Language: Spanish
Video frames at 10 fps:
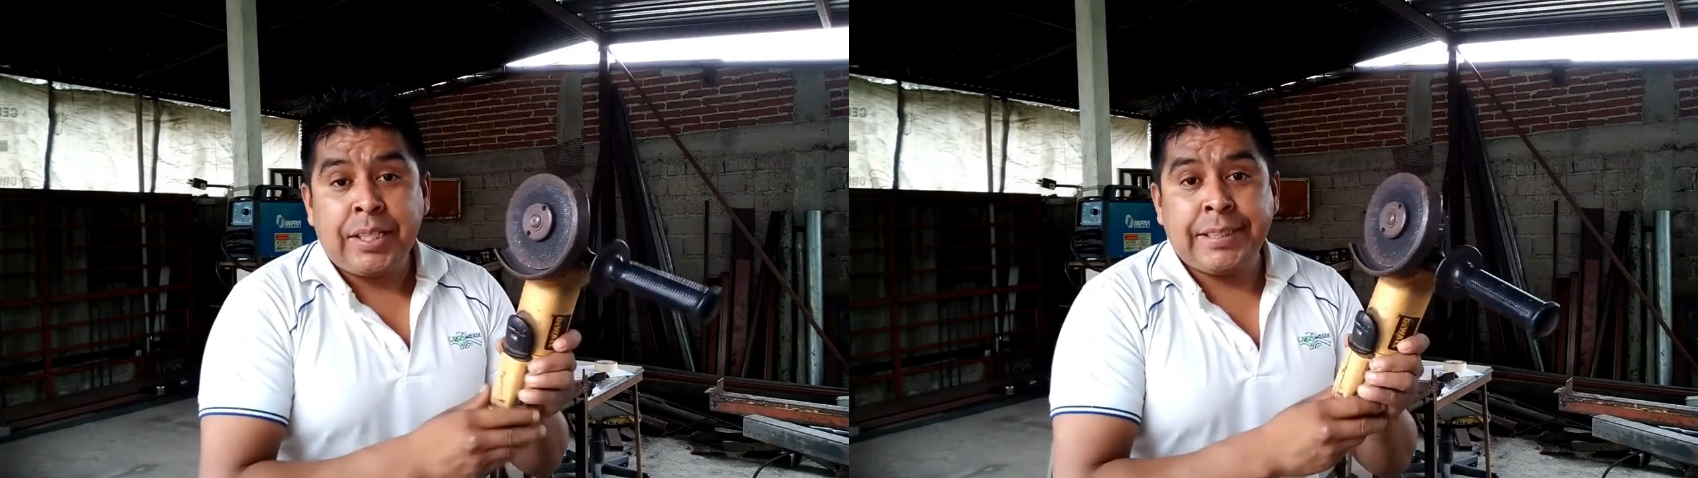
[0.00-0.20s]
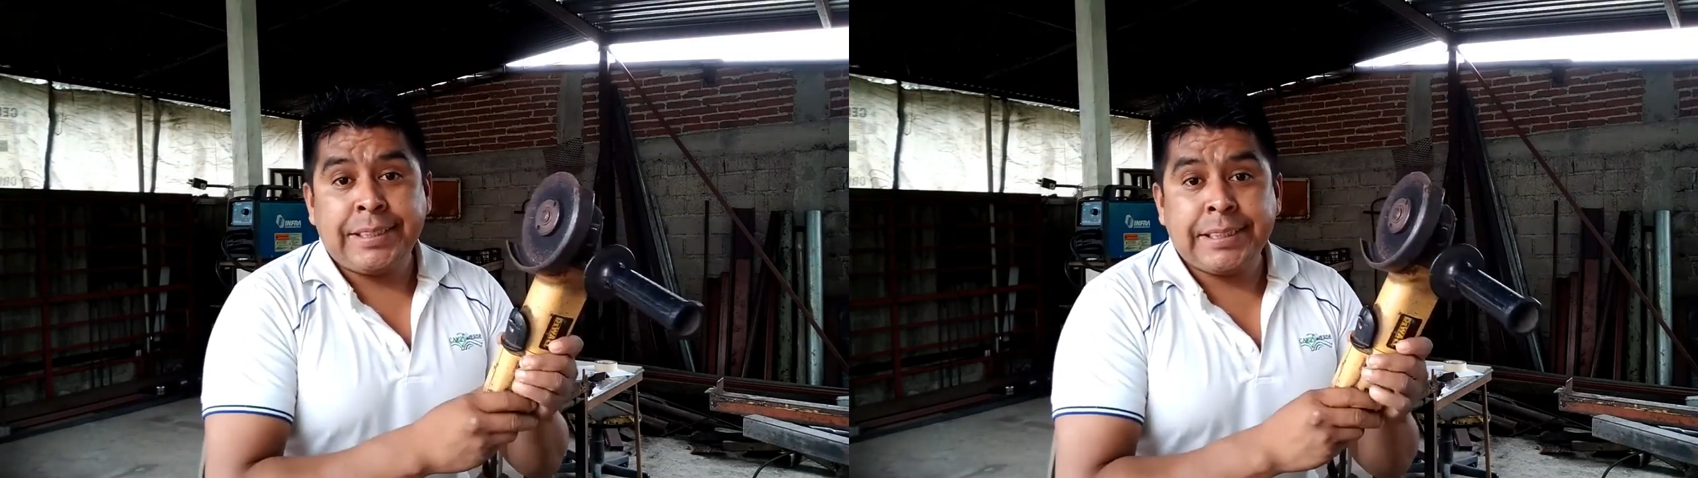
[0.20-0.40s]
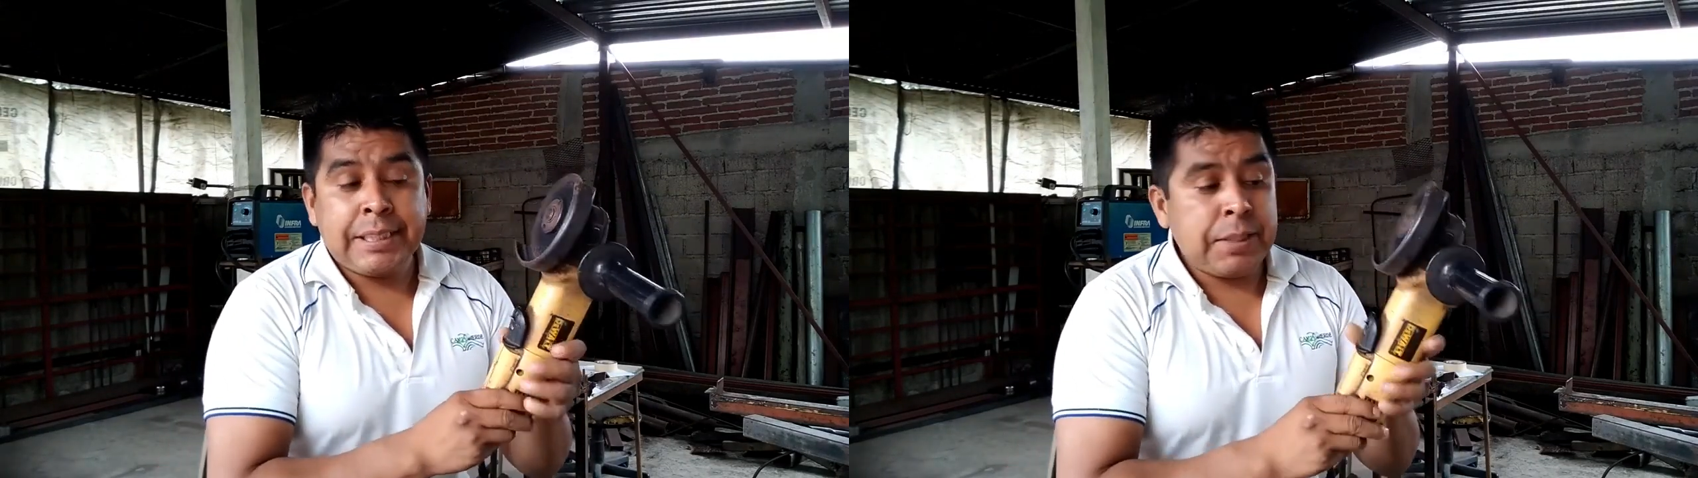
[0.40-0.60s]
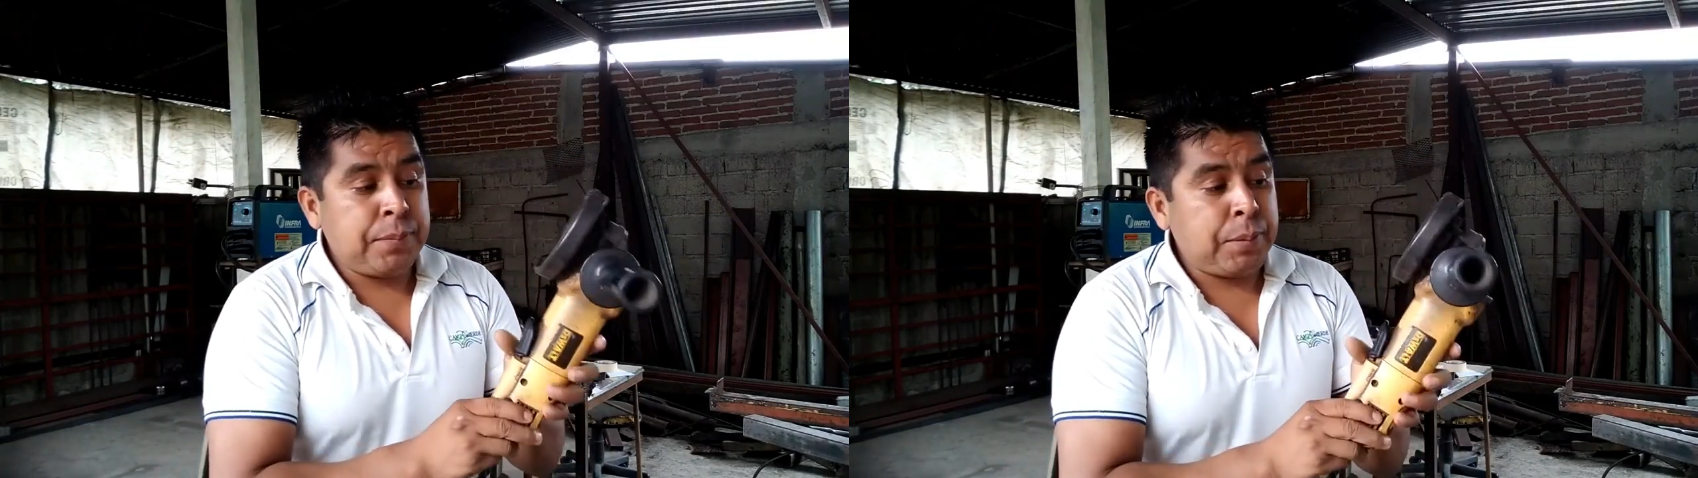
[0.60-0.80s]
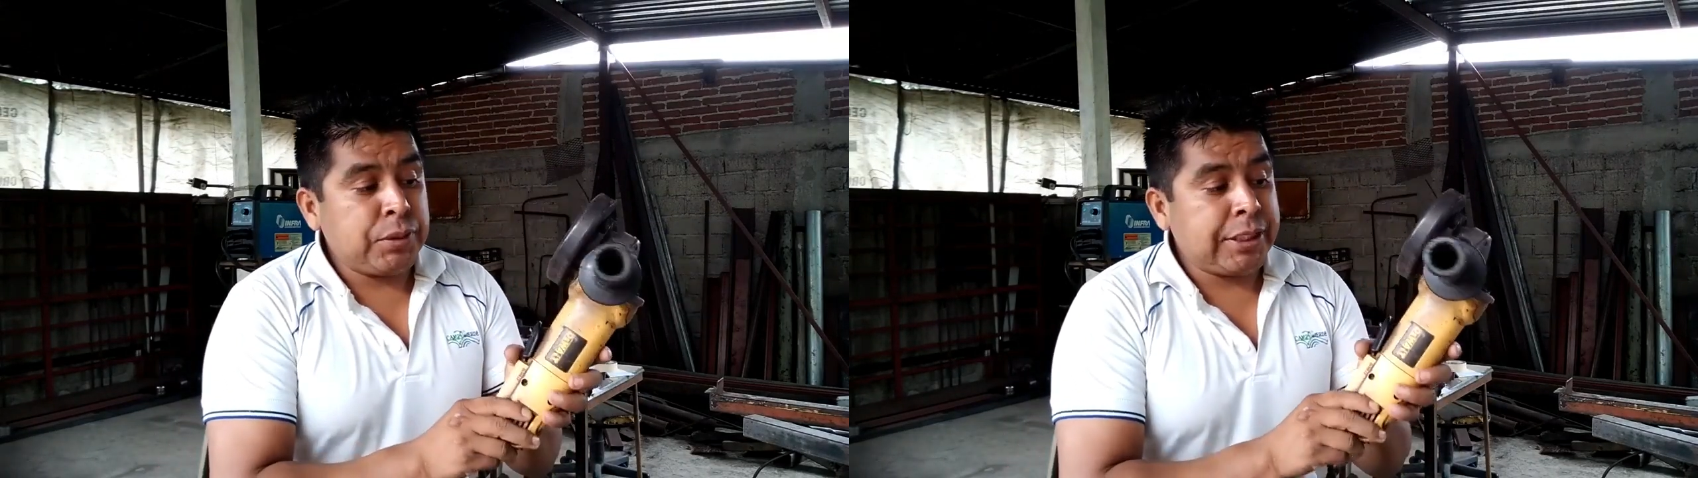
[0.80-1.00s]
Así es que
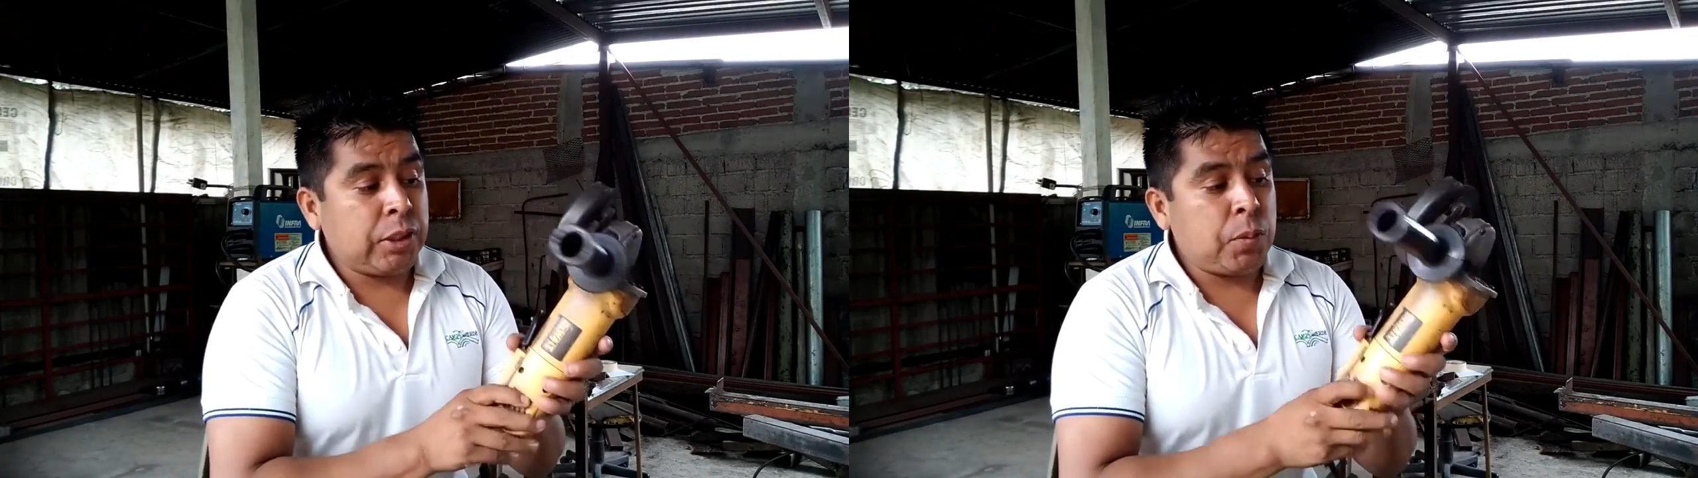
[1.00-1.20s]
vamos a